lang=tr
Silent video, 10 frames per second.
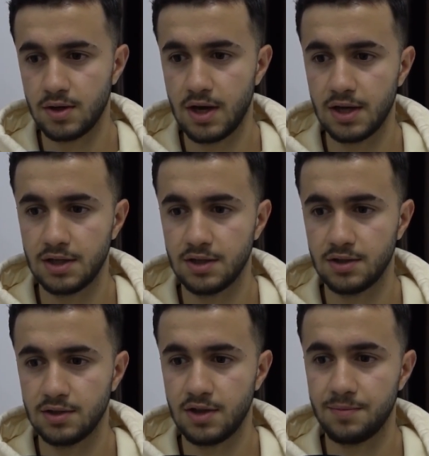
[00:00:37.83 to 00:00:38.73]
Yani
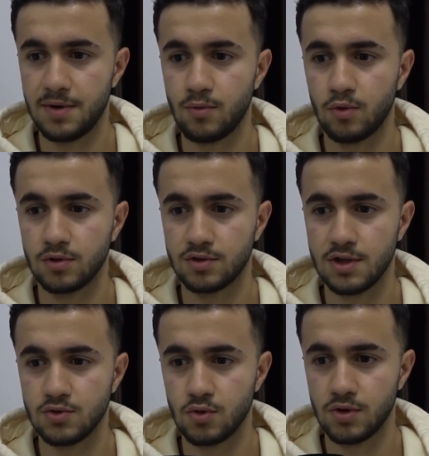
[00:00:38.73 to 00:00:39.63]
deprem
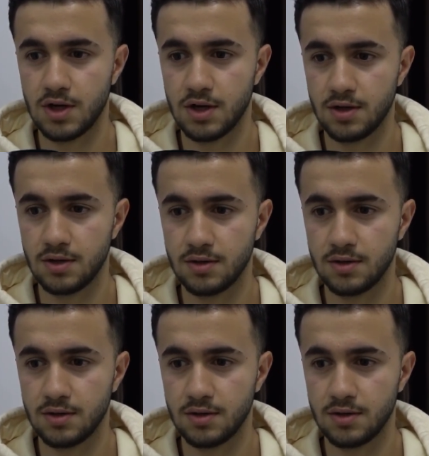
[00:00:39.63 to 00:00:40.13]
olduktan sonra